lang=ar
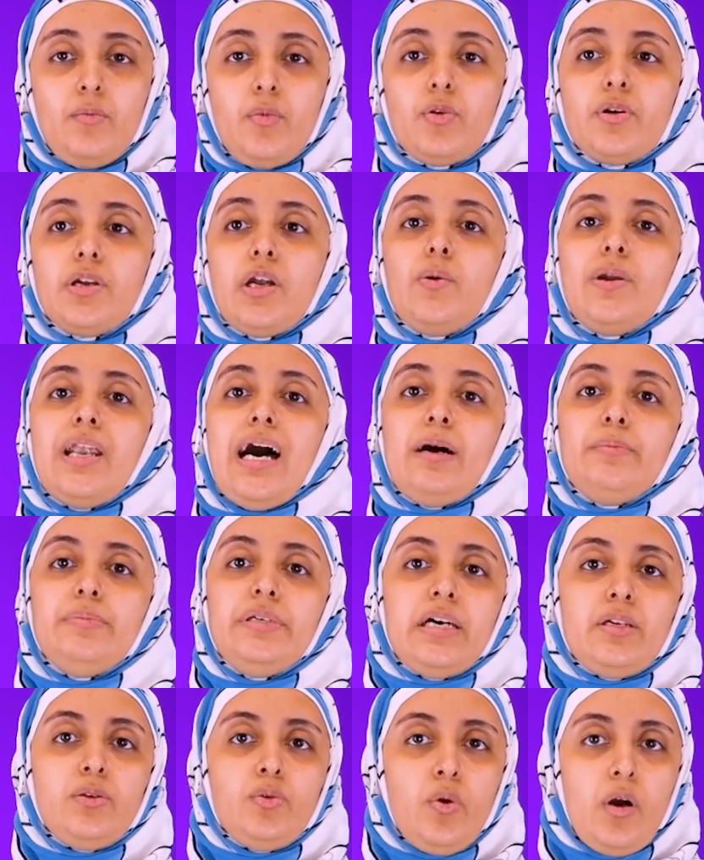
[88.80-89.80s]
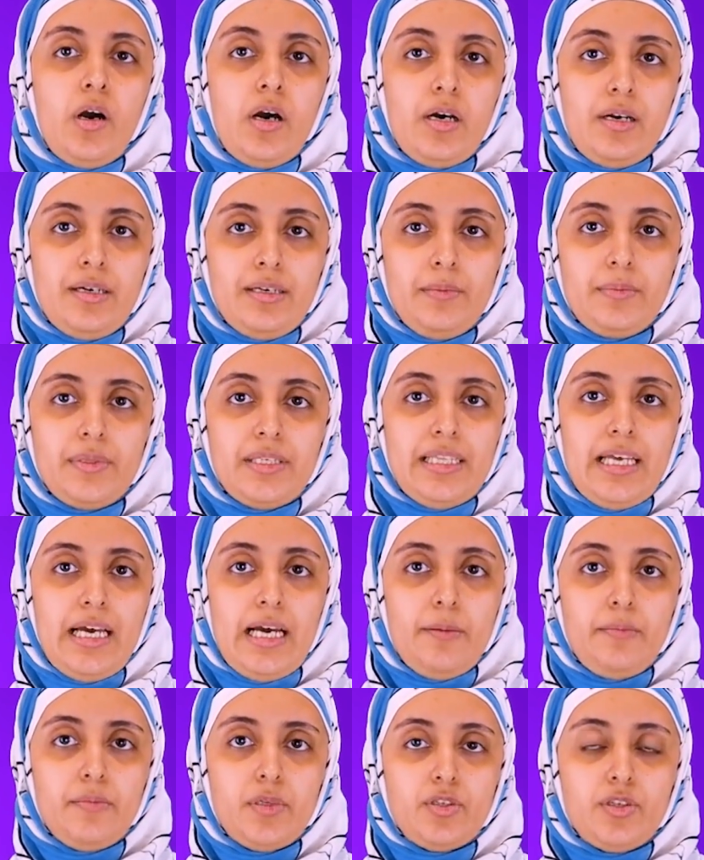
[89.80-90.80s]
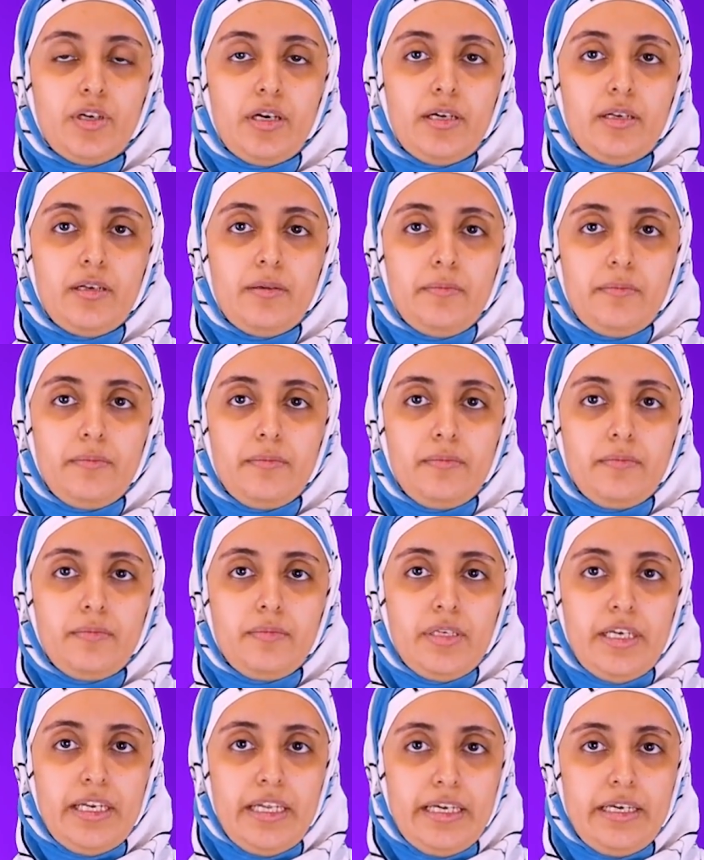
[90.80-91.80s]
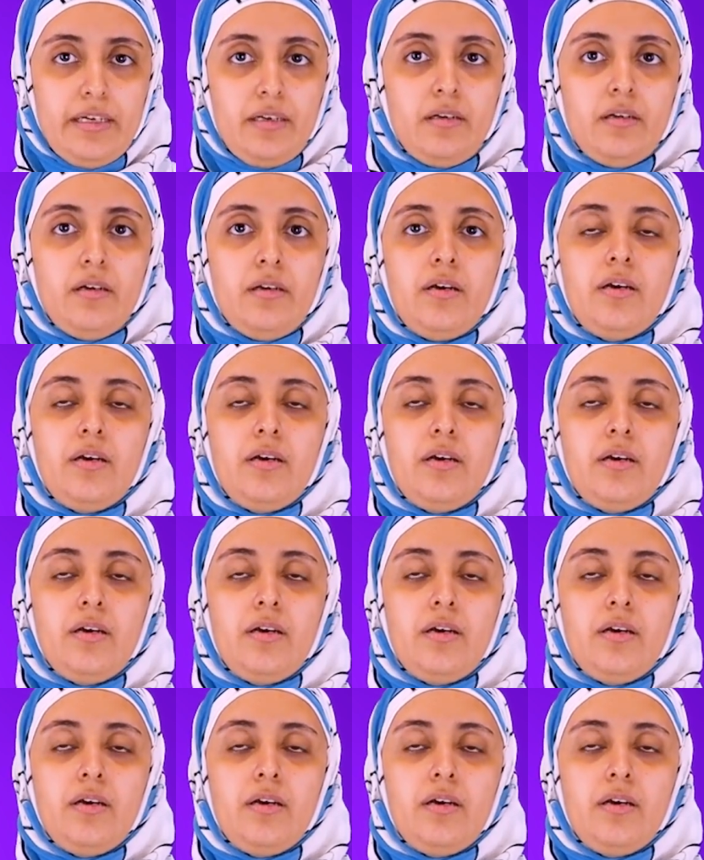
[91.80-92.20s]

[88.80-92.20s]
ممكن أقول أب يانوا ابتداء من شهر يناير